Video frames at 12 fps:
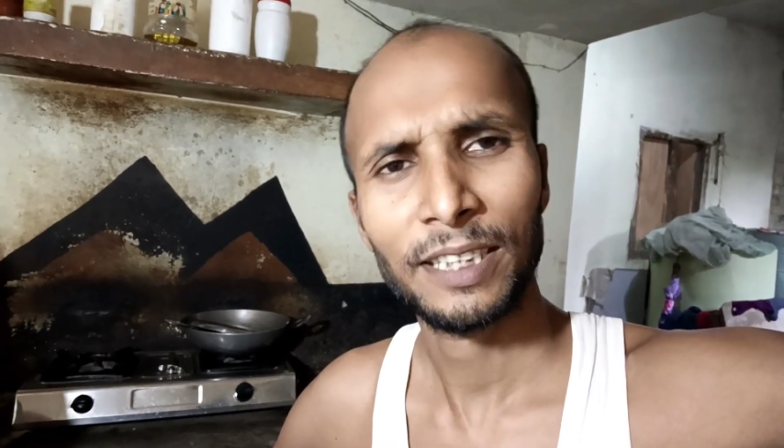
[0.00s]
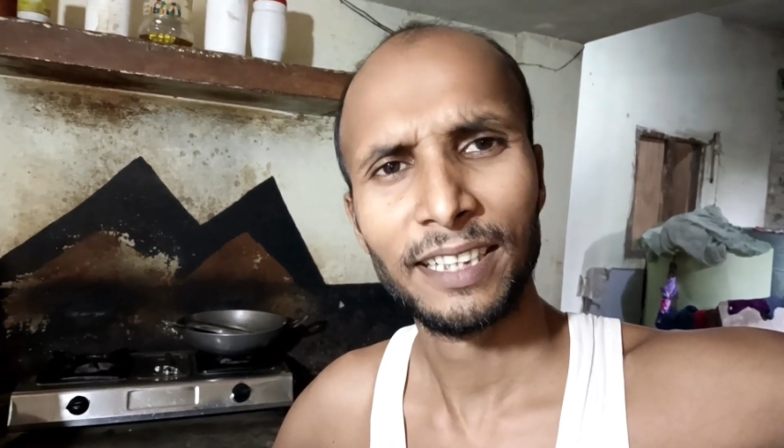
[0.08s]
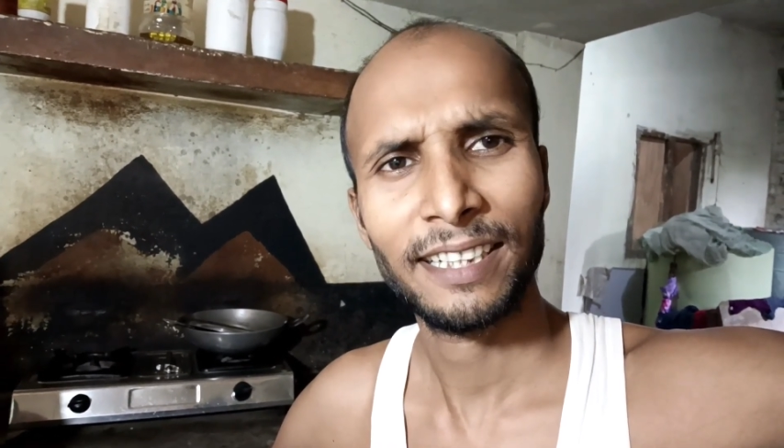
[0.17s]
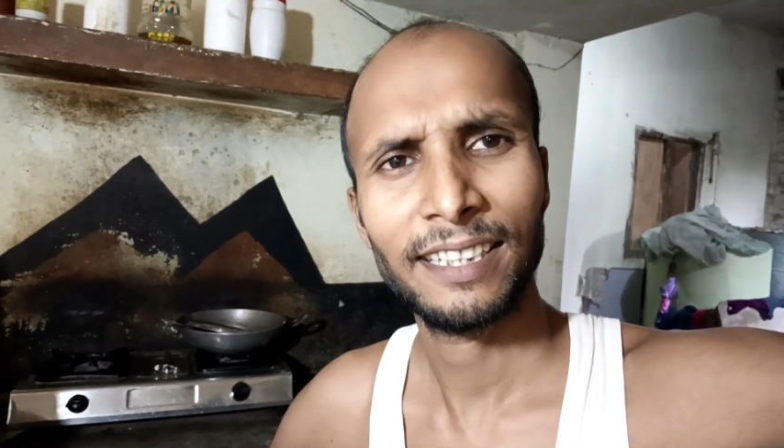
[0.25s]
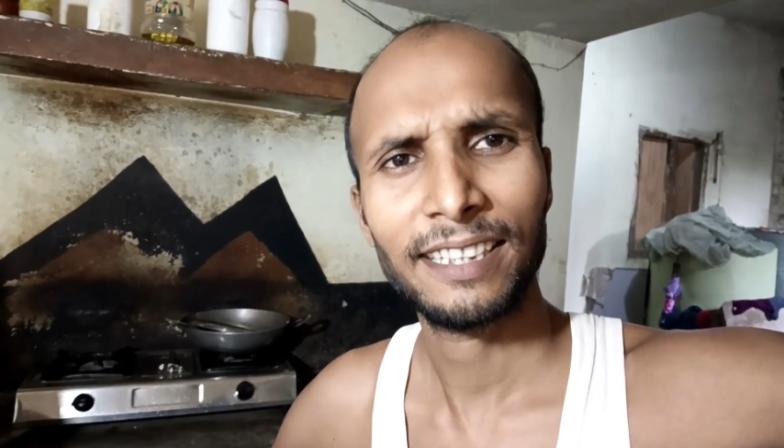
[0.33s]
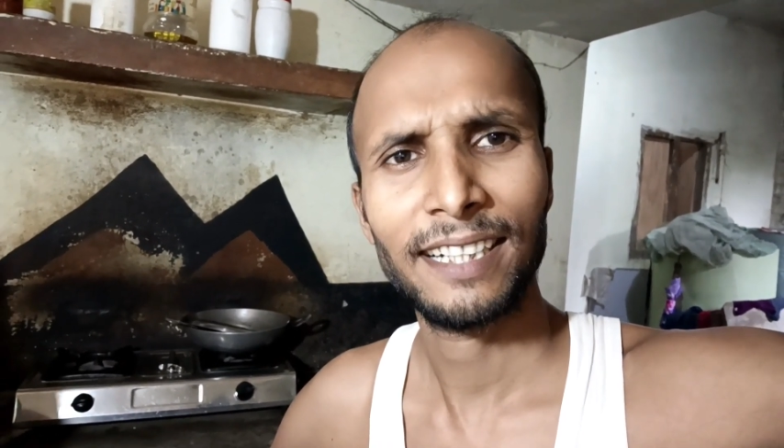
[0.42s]
पता
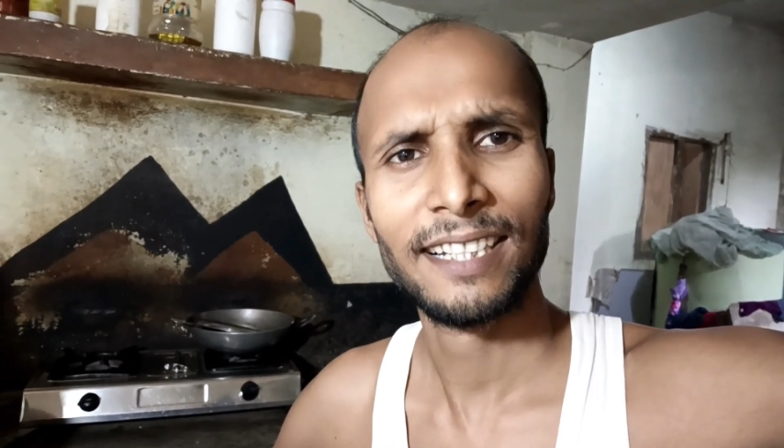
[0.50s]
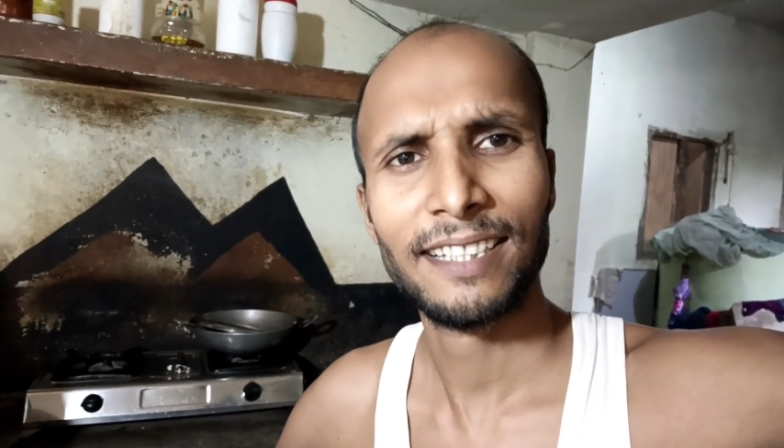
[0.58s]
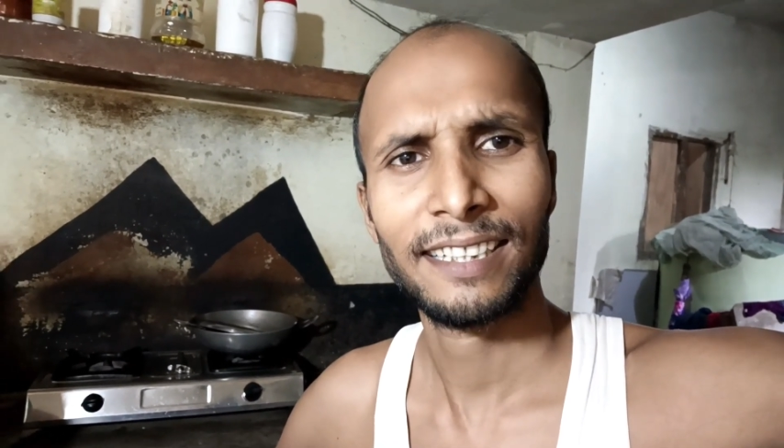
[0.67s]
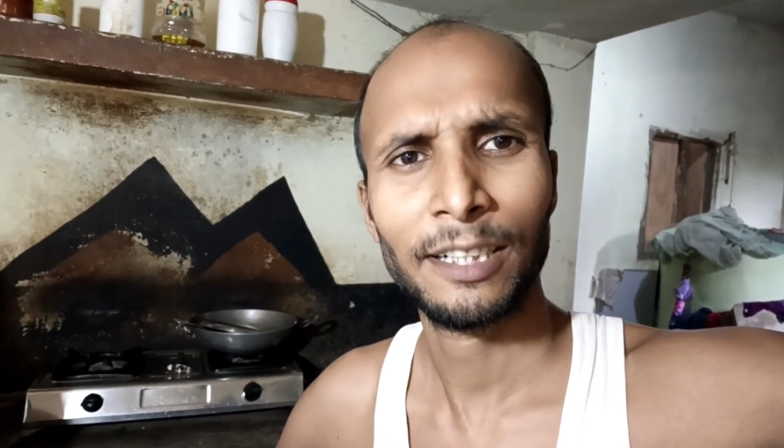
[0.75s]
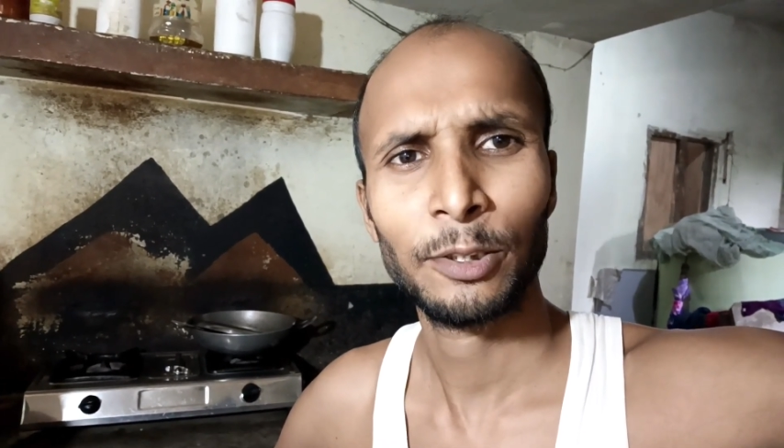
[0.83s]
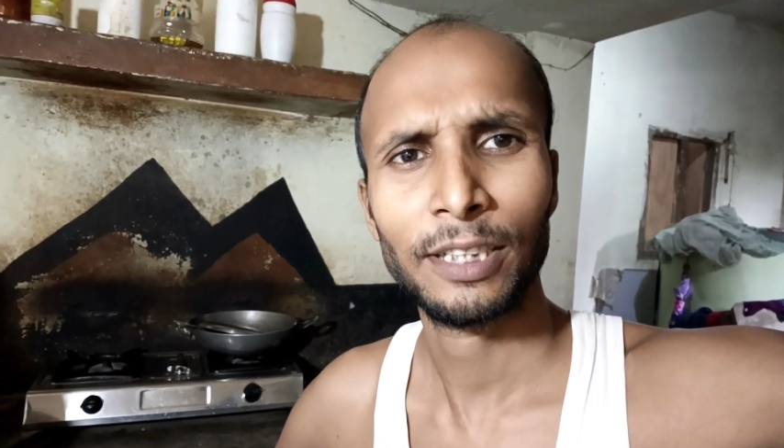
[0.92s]
नहीं है कि
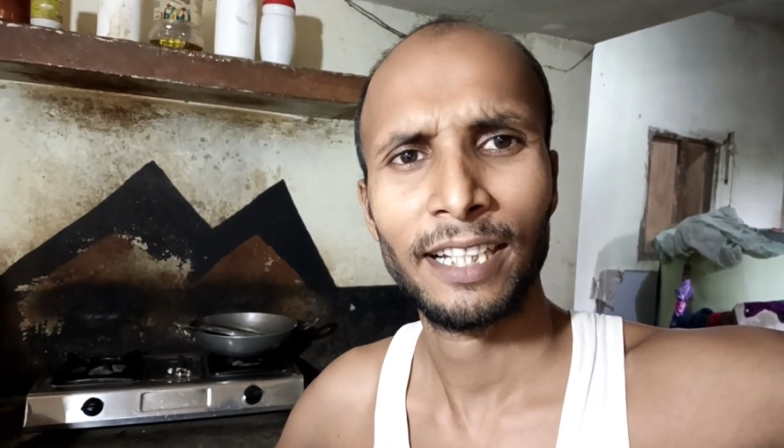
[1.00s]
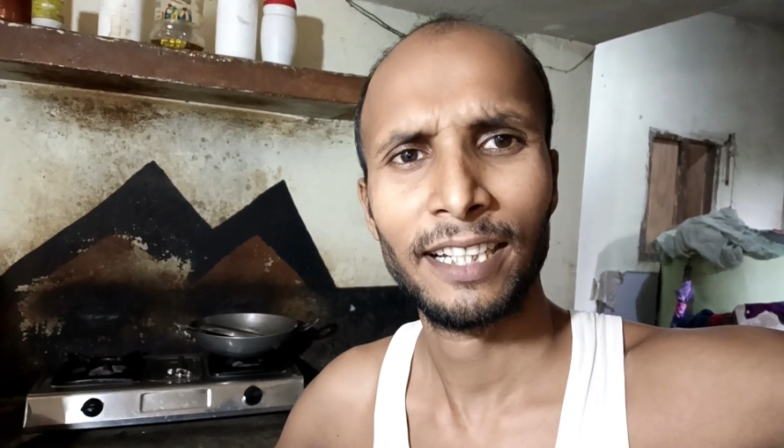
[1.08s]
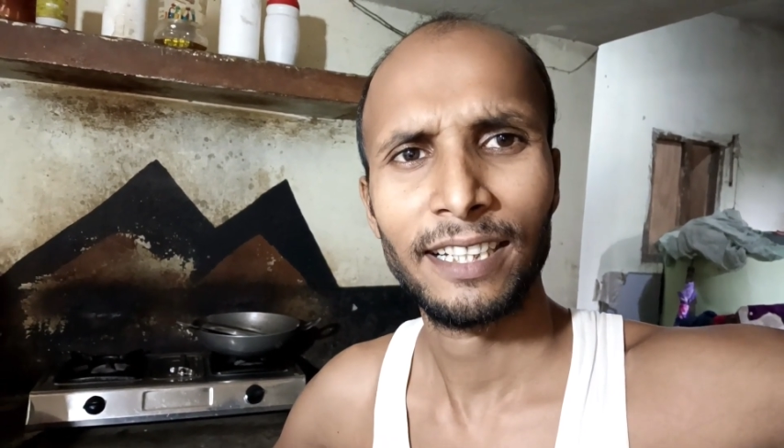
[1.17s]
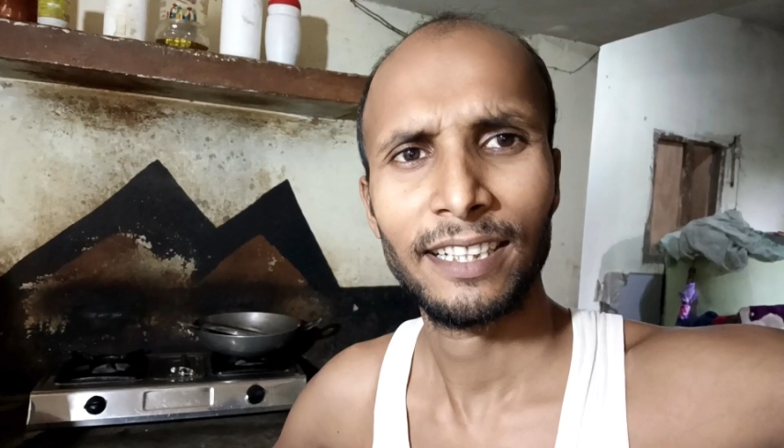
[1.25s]
नाश्ता क्या होता है